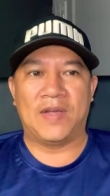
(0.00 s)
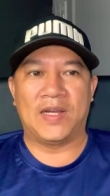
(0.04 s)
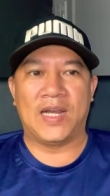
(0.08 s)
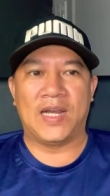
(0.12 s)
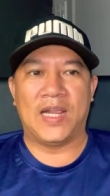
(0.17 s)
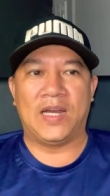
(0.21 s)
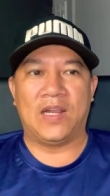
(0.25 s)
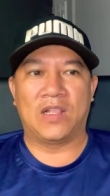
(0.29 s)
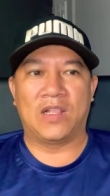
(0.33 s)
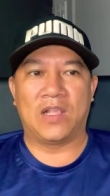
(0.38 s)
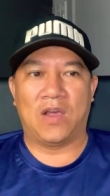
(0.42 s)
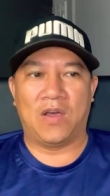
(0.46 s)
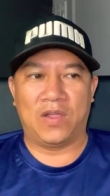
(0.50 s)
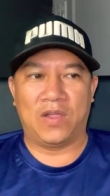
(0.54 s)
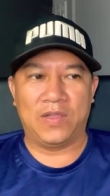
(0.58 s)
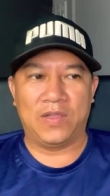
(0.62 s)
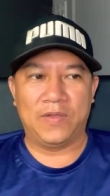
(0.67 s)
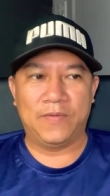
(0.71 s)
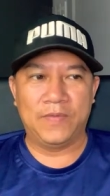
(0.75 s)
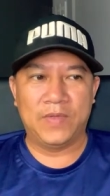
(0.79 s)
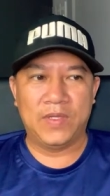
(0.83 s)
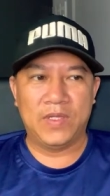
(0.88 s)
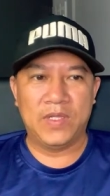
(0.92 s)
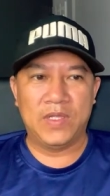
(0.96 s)
vấn đề đó thôi
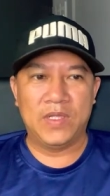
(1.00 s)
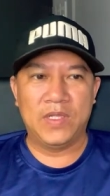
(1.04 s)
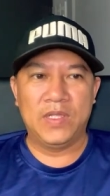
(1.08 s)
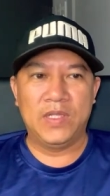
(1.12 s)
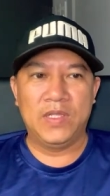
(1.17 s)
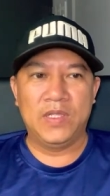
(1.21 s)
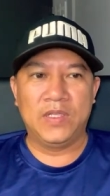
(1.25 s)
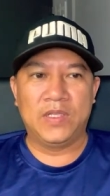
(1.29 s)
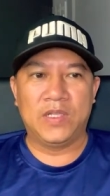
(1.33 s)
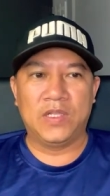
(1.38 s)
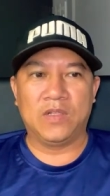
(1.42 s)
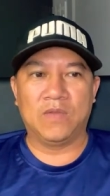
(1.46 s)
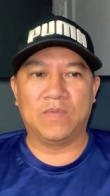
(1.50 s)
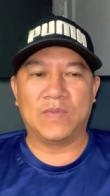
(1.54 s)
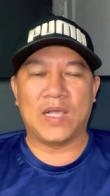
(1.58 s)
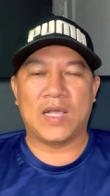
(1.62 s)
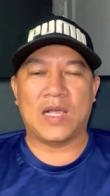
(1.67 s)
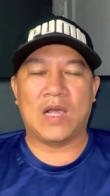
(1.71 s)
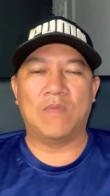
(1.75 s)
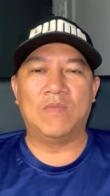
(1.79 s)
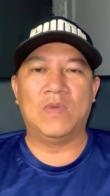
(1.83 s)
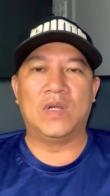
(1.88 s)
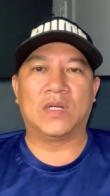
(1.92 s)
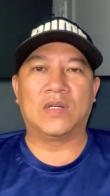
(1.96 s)
chứ chúng ta
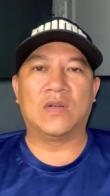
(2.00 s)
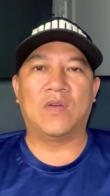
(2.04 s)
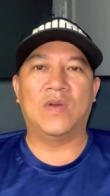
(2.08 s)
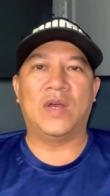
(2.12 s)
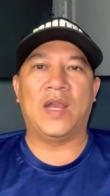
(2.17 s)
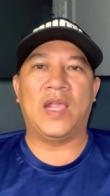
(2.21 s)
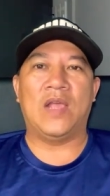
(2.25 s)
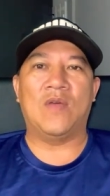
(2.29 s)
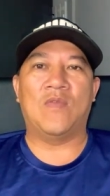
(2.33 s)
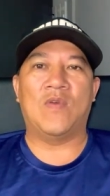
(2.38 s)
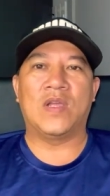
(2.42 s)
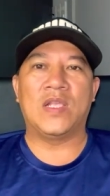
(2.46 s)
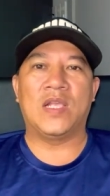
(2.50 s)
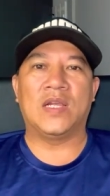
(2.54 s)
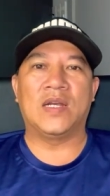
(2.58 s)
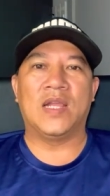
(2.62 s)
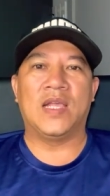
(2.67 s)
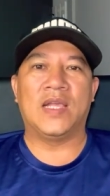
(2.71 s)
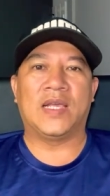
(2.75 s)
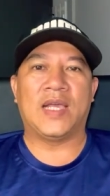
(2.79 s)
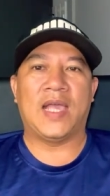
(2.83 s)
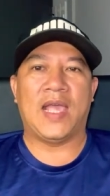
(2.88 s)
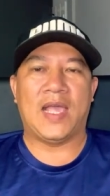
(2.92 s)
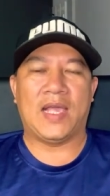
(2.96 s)
không được nói leo qua vấn
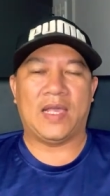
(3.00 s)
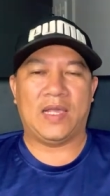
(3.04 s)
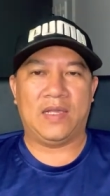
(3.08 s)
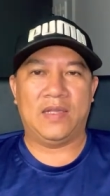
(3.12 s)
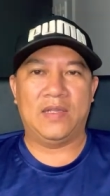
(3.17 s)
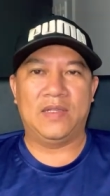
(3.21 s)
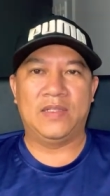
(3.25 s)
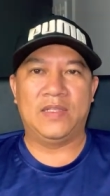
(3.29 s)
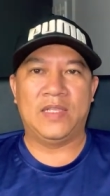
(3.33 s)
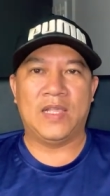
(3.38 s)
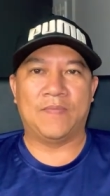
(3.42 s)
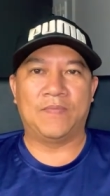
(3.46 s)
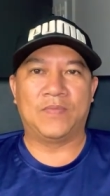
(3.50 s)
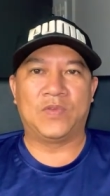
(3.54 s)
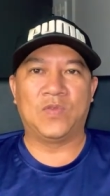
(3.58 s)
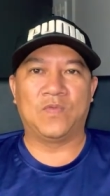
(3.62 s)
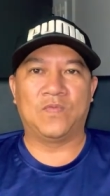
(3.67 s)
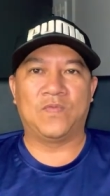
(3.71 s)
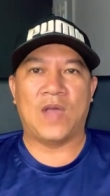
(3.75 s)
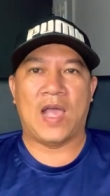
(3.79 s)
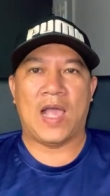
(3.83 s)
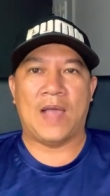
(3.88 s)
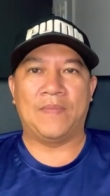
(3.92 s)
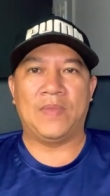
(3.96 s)
đề khác nhằm
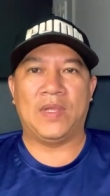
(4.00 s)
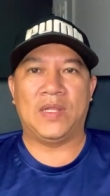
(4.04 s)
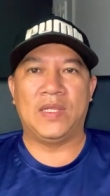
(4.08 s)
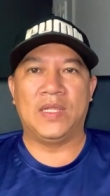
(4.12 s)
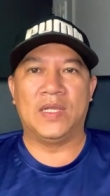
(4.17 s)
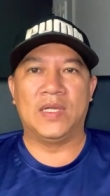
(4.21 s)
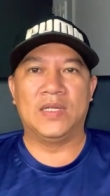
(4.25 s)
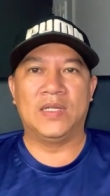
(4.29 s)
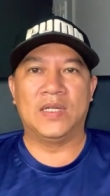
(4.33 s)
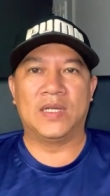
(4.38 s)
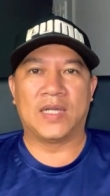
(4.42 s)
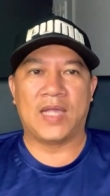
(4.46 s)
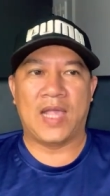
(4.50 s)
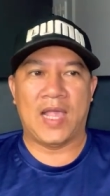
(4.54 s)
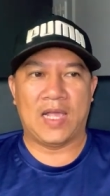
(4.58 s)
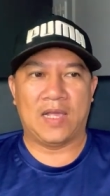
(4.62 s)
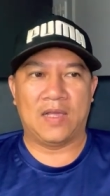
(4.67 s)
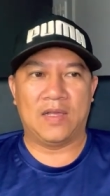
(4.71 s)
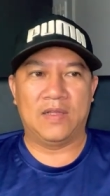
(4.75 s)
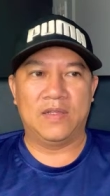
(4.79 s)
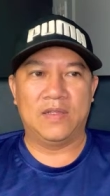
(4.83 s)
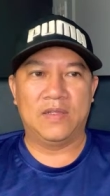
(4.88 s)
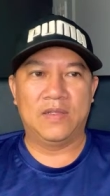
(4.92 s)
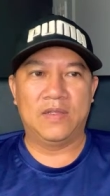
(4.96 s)
xúc phạm danh dự người
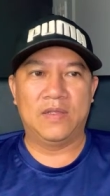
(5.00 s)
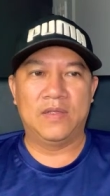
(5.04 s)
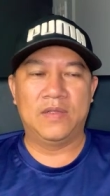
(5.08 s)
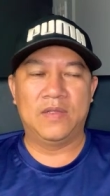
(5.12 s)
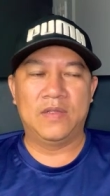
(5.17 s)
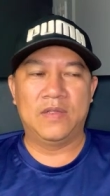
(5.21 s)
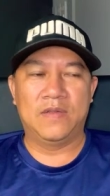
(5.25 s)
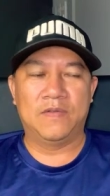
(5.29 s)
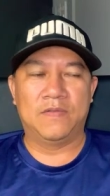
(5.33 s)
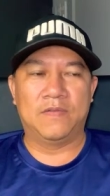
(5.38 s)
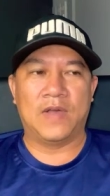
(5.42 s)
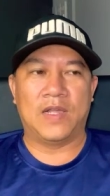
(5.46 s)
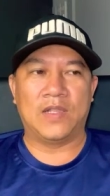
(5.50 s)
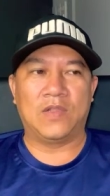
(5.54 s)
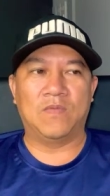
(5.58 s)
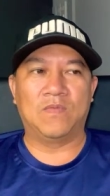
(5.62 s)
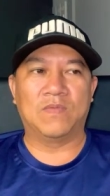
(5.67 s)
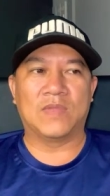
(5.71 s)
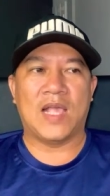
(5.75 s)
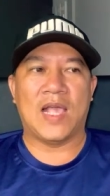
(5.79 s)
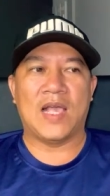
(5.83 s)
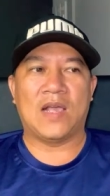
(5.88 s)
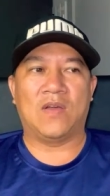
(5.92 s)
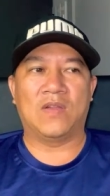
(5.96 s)
khác và
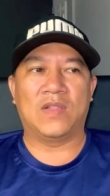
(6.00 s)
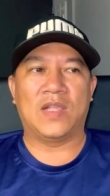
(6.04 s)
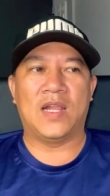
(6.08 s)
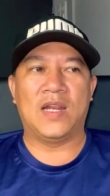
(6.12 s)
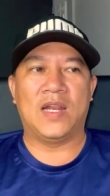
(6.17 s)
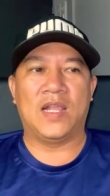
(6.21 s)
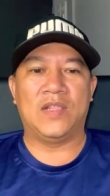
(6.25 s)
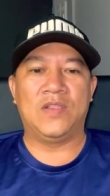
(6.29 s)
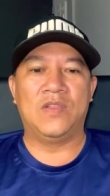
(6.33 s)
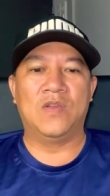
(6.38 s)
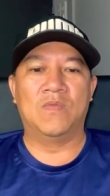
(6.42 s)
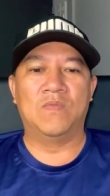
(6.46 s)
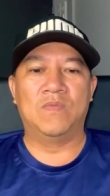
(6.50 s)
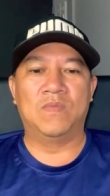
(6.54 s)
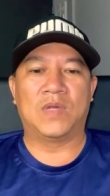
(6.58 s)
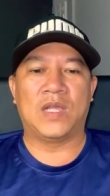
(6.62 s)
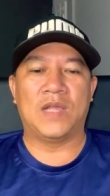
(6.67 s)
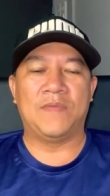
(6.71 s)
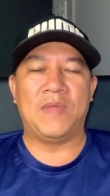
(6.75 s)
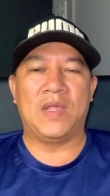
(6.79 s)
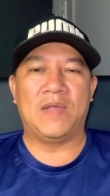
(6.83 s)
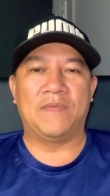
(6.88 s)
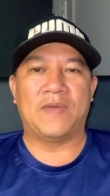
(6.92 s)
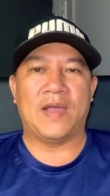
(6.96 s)
chúng ta có thể là dùng
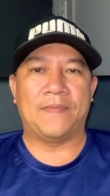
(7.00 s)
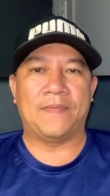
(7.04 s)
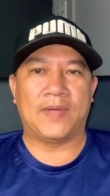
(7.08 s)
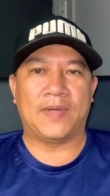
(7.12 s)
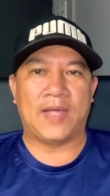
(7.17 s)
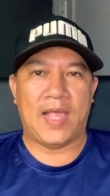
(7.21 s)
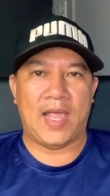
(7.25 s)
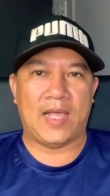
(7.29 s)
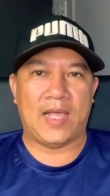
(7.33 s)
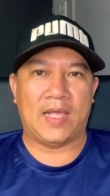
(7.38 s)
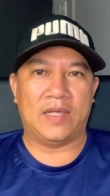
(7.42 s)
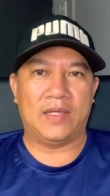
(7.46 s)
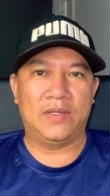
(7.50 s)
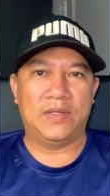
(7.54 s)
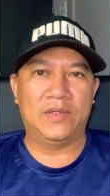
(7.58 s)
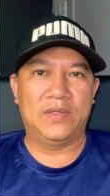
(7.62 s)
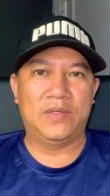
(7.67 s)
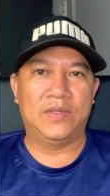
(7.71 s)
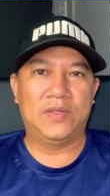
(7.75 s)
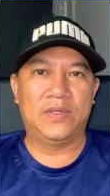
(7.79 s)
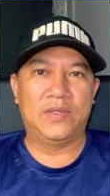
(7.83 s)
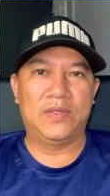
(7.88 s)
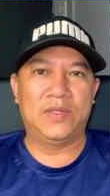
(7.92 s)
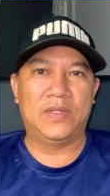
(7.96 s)
cái biện pháp khác
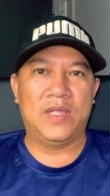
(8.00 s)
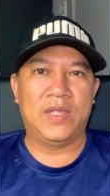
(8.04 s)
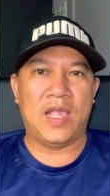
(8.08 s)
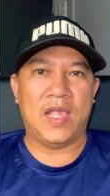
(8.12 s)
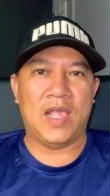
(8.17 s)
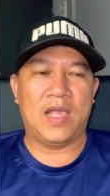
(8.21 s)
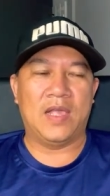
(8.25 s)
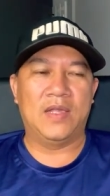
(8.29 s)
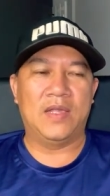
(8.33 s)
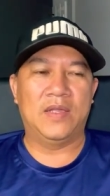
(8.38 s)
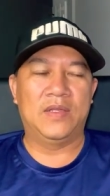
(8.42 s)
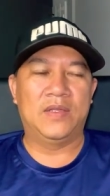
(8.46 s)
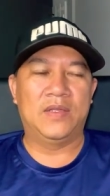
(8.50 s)
ha